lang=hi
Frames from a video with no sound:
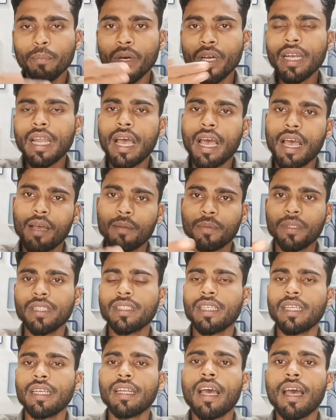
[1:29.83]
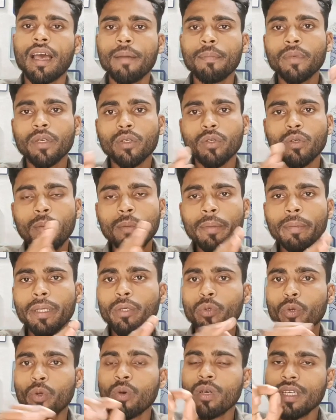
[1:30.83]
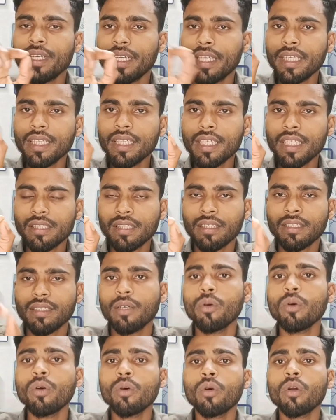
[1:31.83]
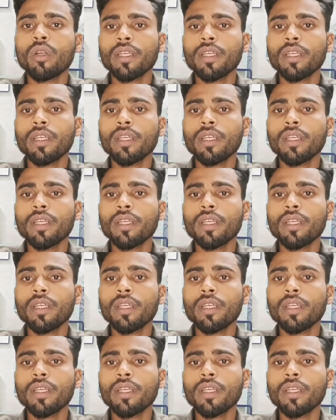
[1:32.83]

वरना आपके चैनल आप कभी भी ग्रो नहीं कर सकते हो